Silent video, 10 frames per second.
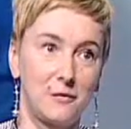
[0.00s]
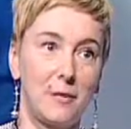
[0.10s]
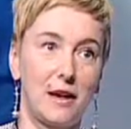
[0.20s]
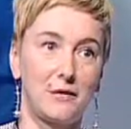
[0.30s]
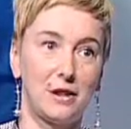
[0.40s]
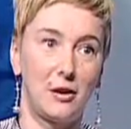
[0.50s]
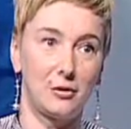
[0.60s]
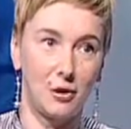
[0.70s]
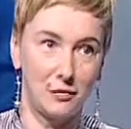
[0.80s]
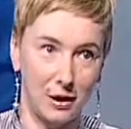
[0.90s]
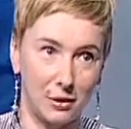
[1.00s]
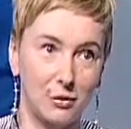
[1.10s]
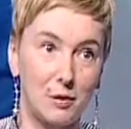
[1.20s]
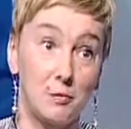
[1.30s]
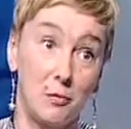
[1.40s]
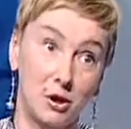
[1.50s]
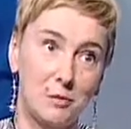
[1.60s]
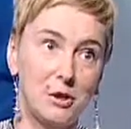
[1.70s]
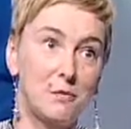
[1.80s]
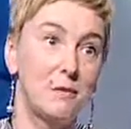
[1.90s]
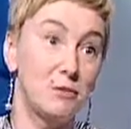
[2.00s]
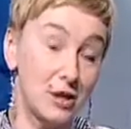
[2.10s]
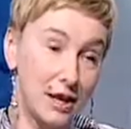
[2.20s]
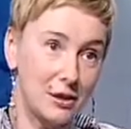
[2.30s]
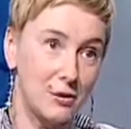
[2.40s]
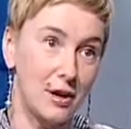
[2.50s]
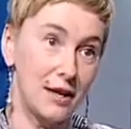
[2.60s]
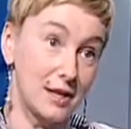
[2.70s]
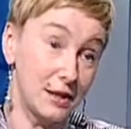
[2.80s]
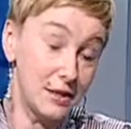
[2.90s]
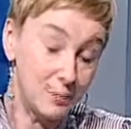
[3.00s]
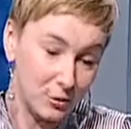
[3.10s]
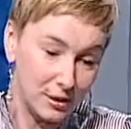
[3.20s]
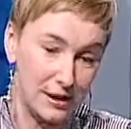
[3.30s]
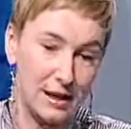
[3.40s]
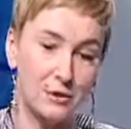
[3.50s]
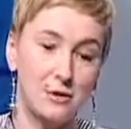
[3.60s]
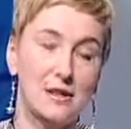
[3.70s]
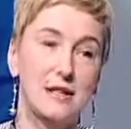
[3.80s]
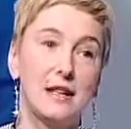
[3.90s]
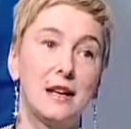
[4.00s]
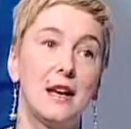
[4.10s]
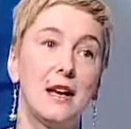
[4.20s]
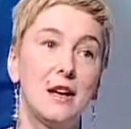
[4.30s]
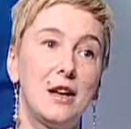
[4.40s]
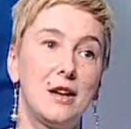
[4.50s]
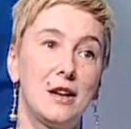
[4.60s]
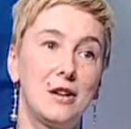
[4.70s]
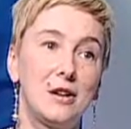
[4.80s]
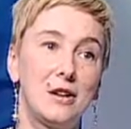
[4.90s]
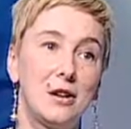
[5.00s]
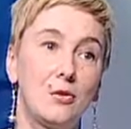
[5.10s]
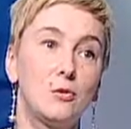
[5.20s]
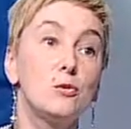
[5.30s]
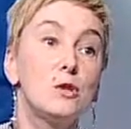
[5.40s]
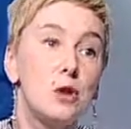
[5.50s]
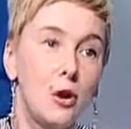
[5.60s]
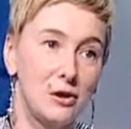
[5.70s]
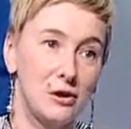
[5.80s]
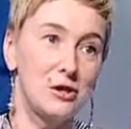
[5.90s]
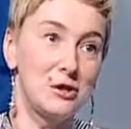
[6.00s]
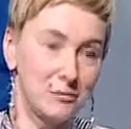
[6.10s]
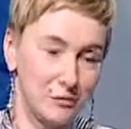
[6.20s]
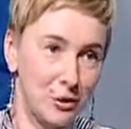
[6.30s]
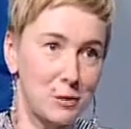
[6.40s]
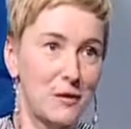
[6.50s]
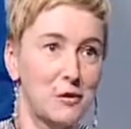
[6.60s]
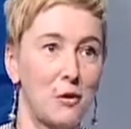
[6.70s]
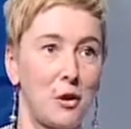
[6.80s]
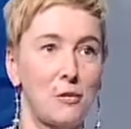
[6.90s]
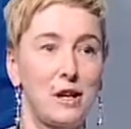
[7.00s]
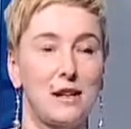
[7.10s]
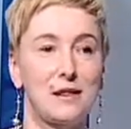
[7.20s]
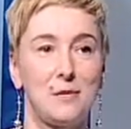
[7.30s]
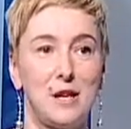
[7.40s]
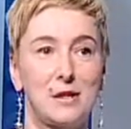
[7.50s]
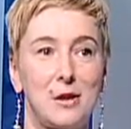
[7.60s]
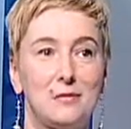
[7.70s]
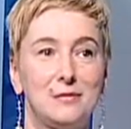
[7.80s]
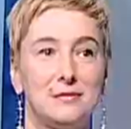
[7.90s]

w barwy narodowe, którymi moglibyśmy przy takich okazjach i smutnych i radosnych ustroić wrocławską komunikację Niektórzy miejską. Niektórzy mówią,